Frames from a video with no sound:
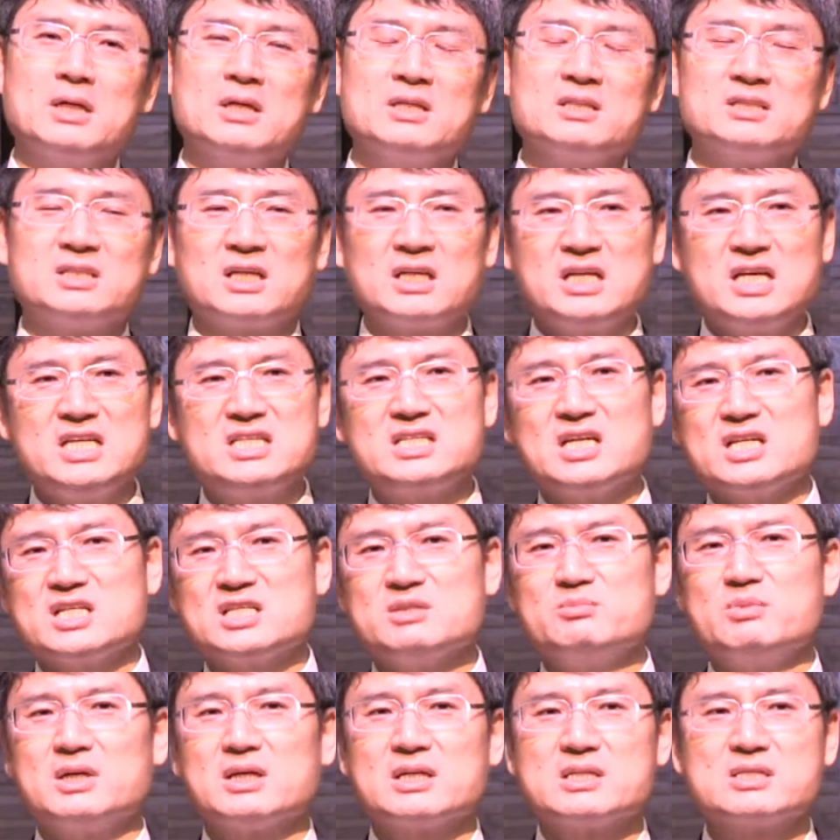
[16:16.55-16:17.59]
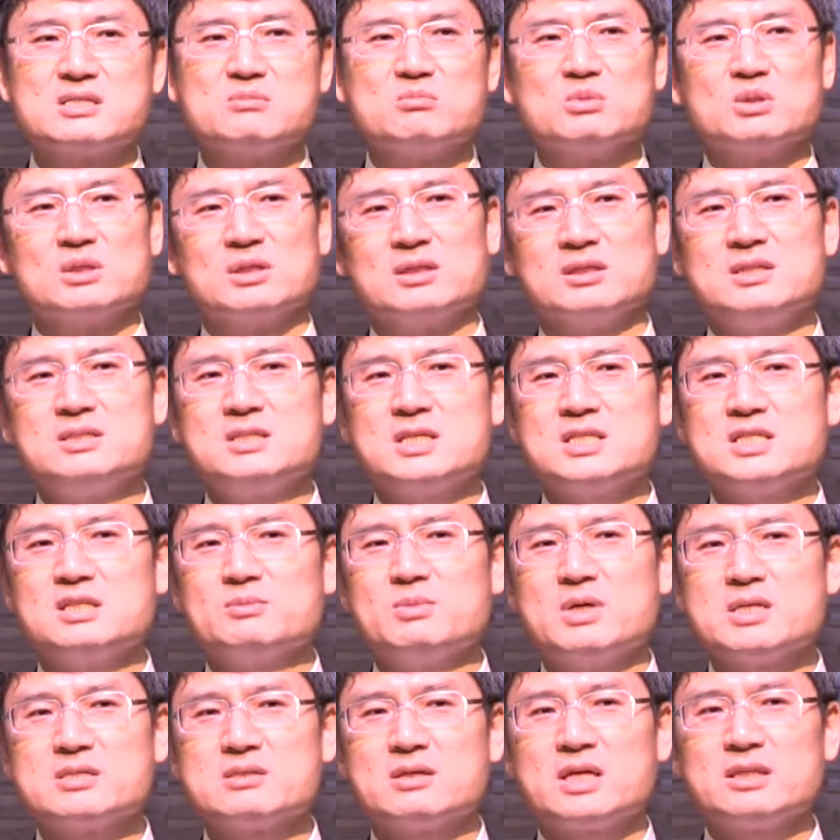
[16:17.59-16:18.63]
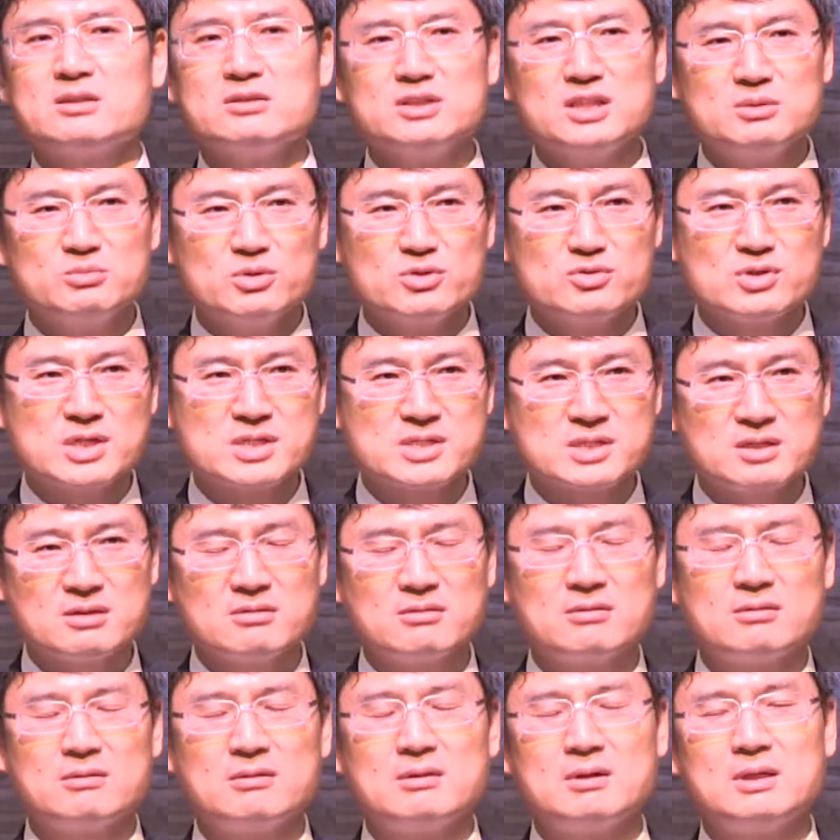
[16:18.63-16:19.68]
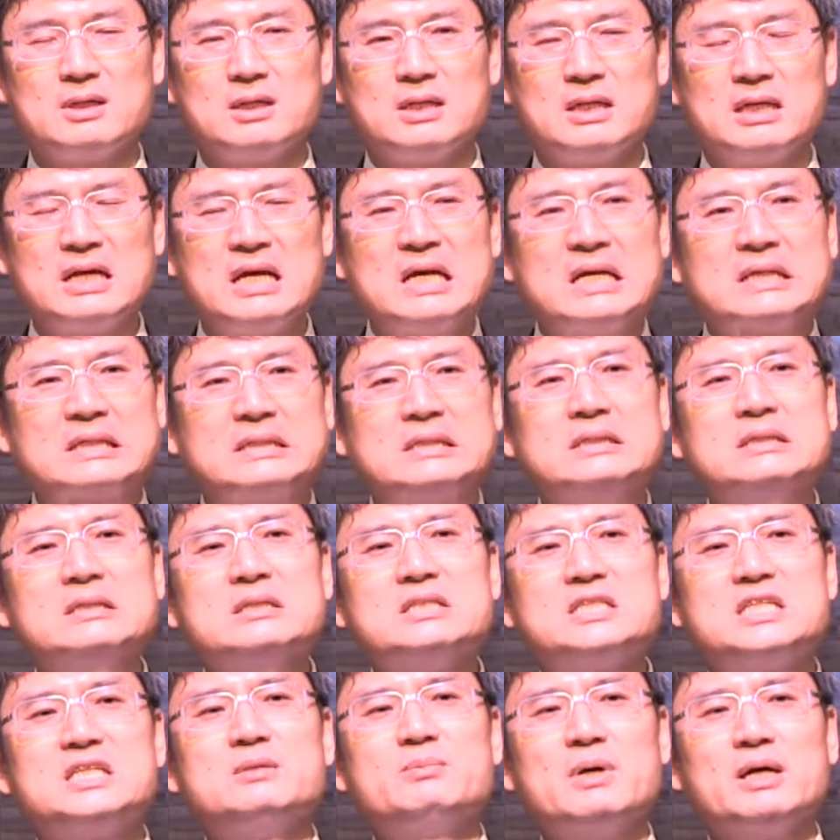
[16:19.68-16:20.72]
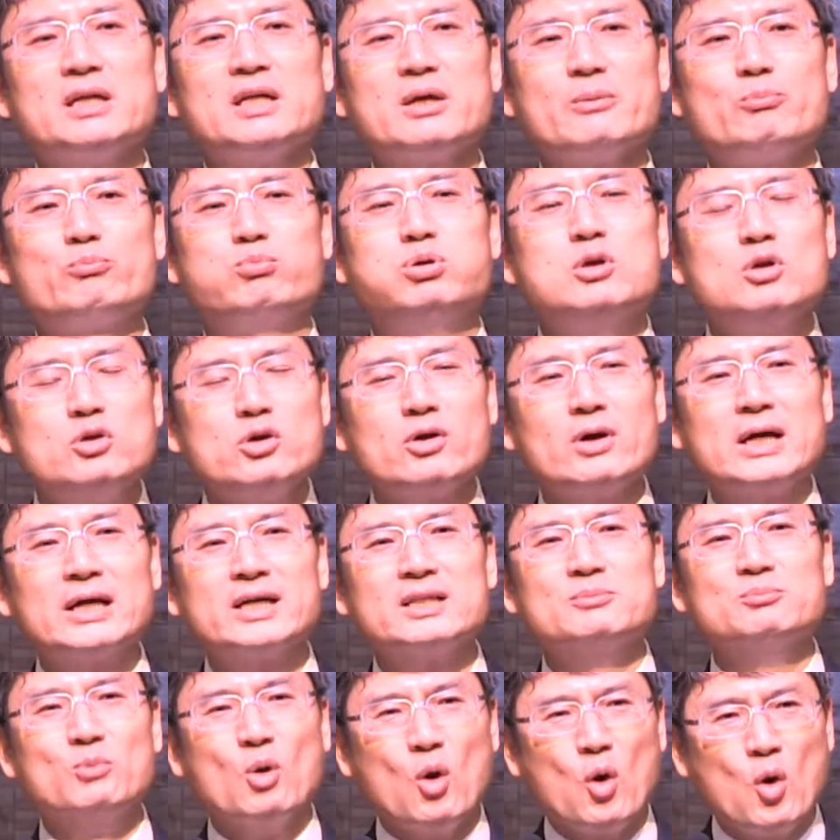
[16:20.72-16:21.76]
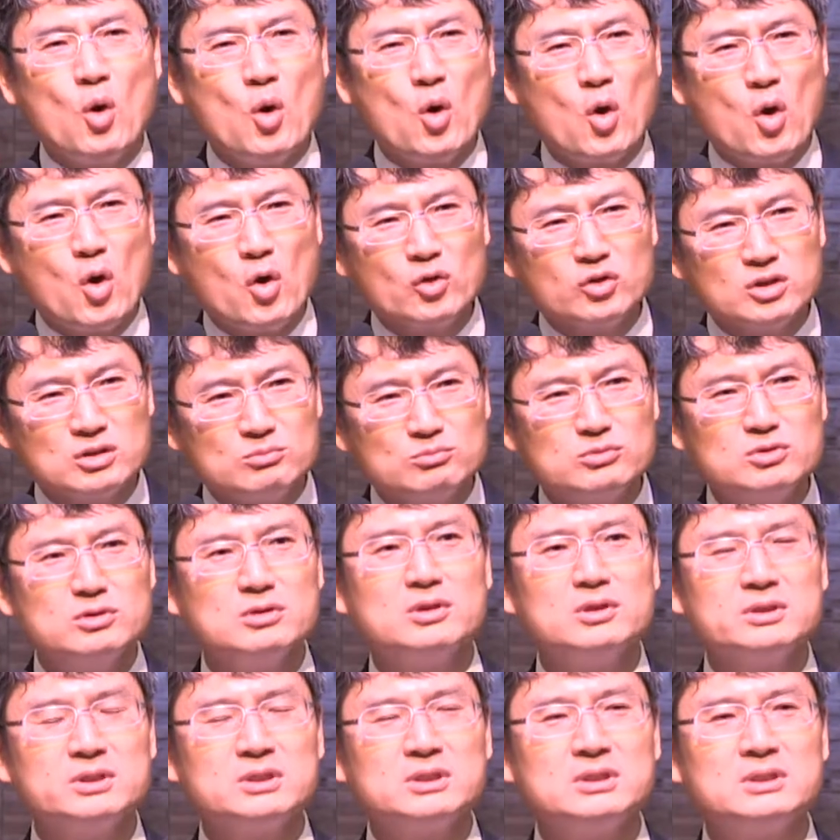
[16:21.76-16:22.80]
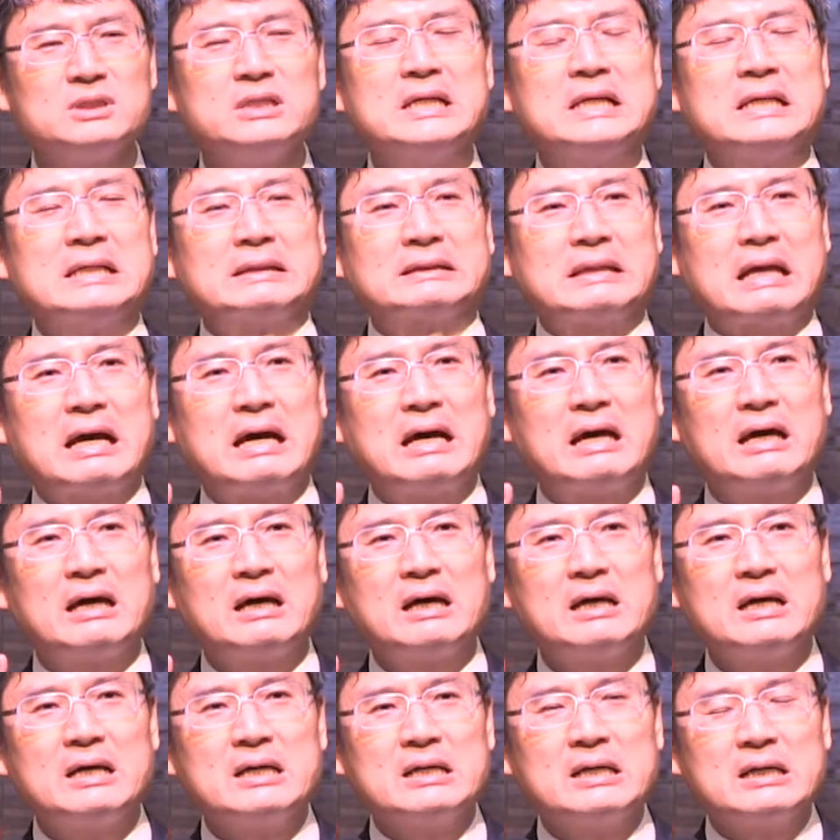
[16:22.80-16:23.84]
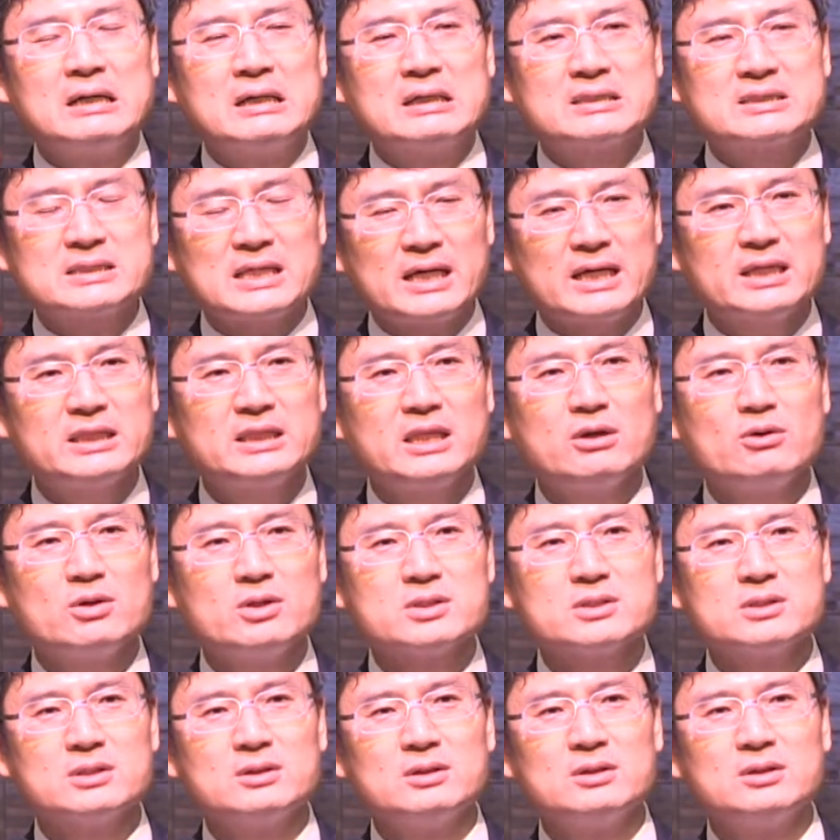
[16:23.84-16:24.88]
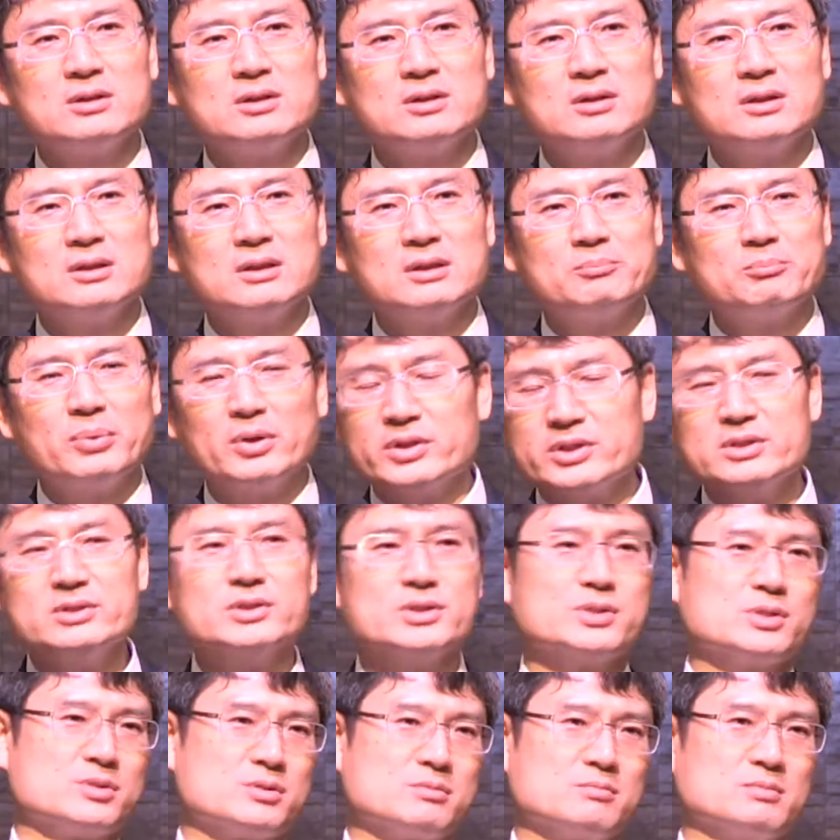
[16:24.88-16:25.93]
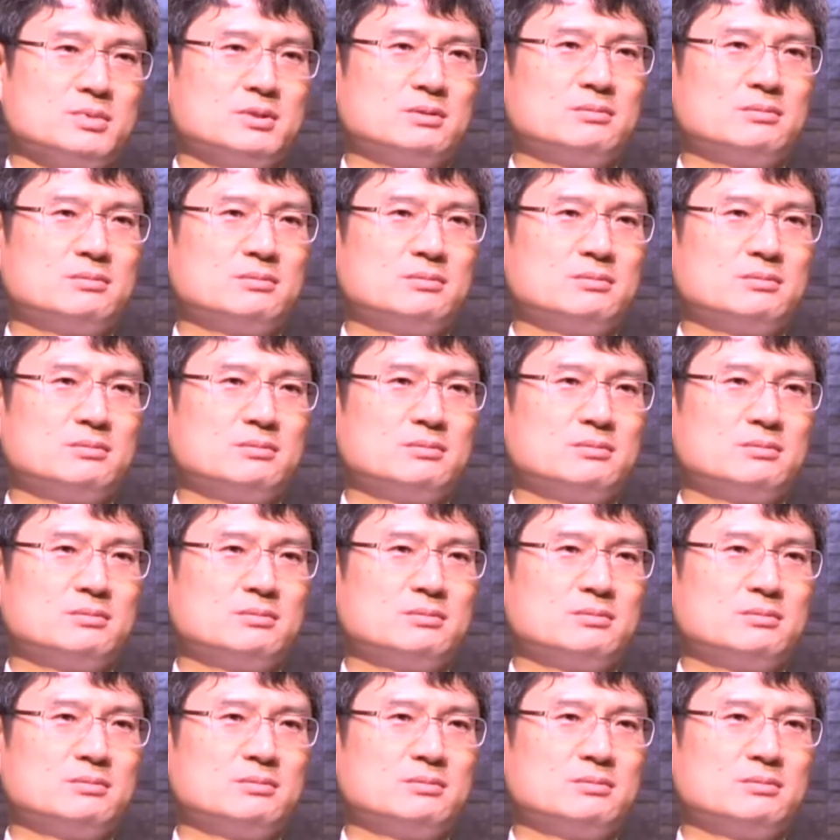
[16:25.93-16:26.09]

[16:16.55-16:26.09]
제가 2차 신방 갔습니다. 2차 신방 와서 했던 일이 뭔지 아세요? 그집안의 불교 강에는 모든 물건들을 다 차에 태워서 버린 것이었습니다.